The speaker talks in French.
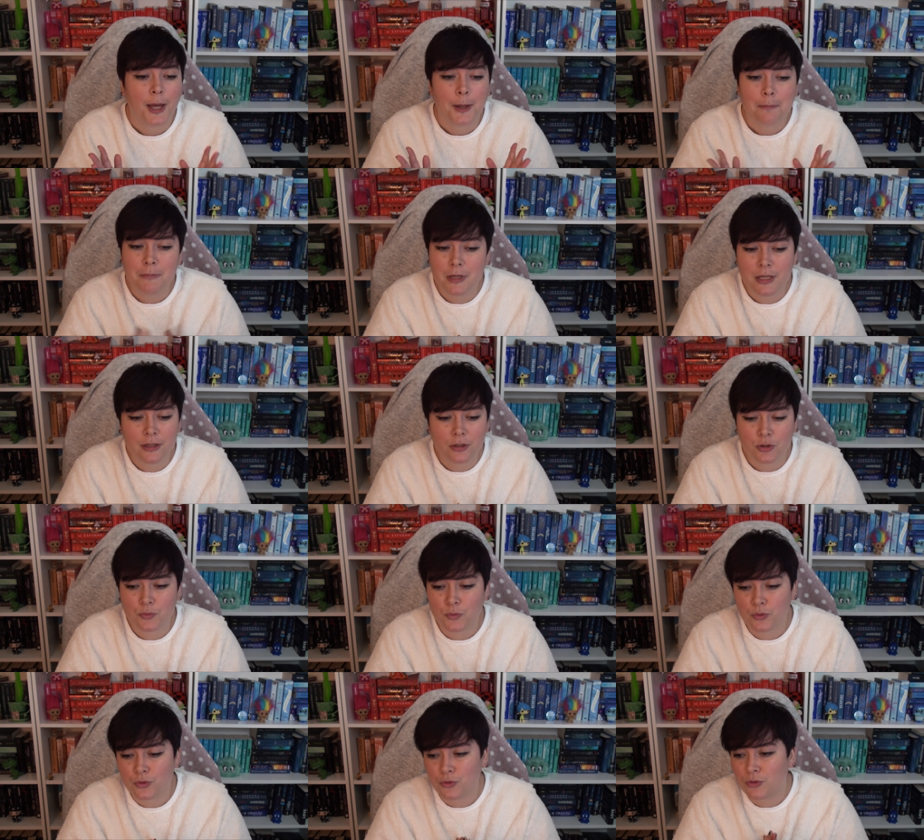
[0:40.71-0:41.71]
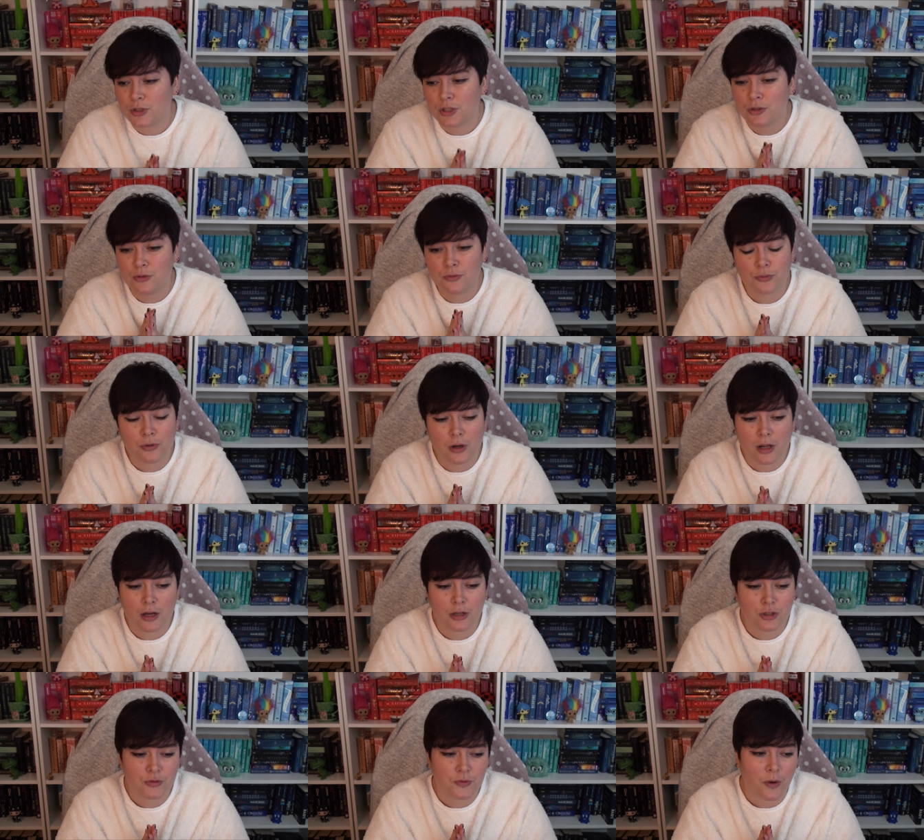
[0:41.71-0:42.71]
mais je me suis dit
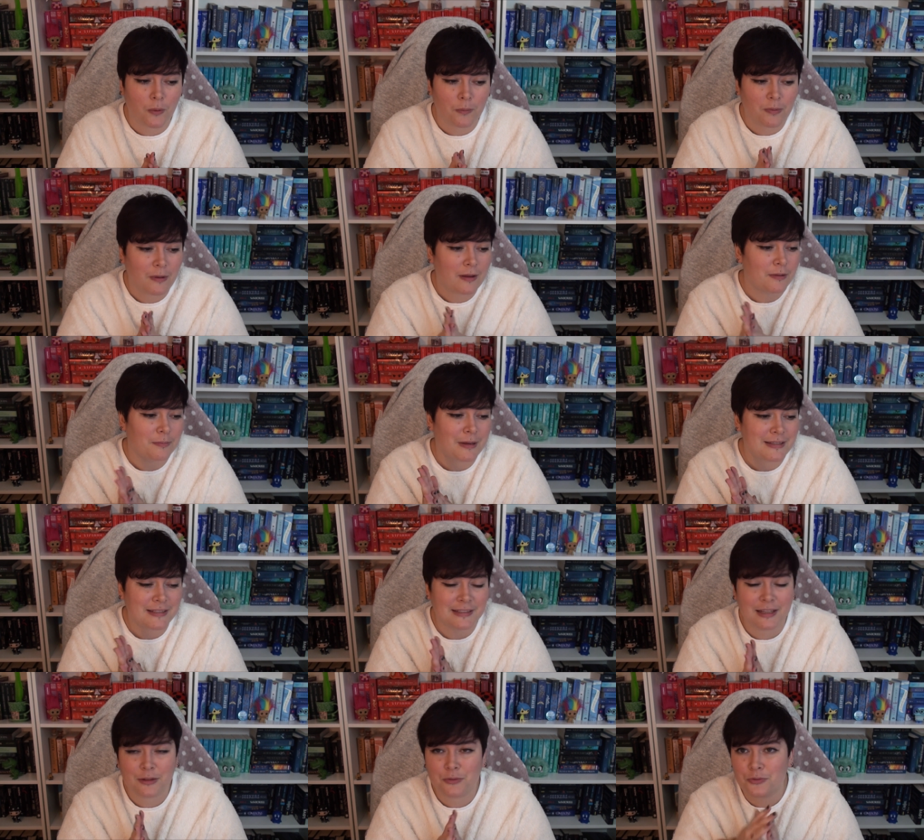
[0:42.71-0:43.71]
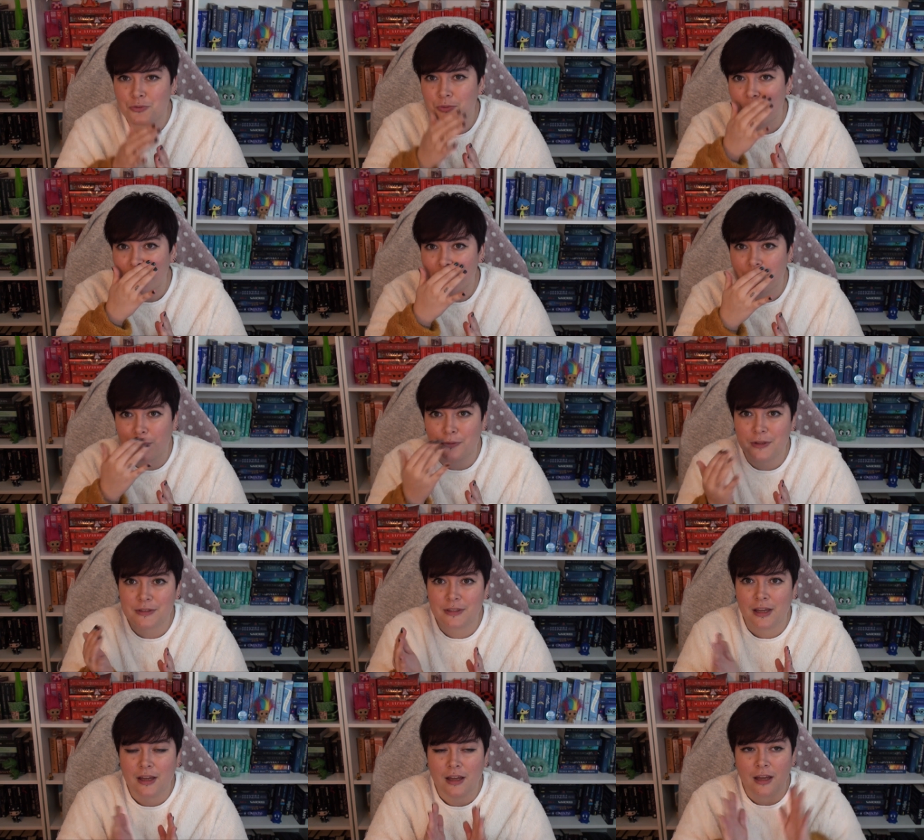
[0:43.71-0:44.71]
voilà je vais en placer quelques-unes parce qu'en fait